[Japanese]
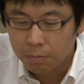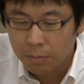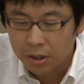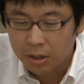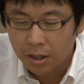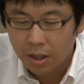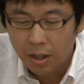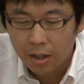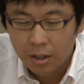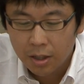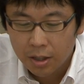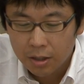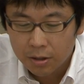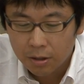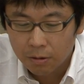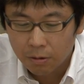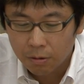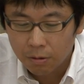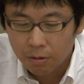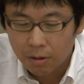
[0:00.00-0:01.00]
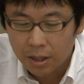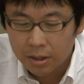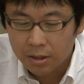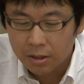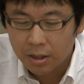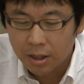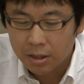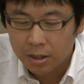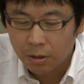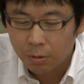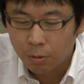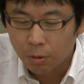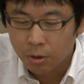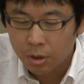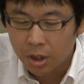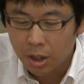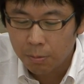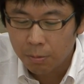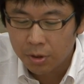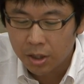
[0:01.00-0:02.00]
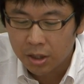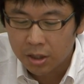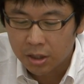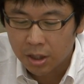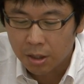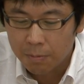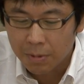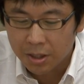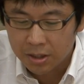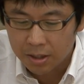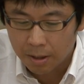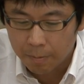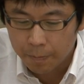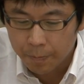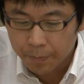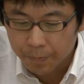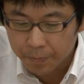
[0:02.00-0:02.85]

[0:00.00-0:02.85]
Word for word: またその発言者は特定もできていません。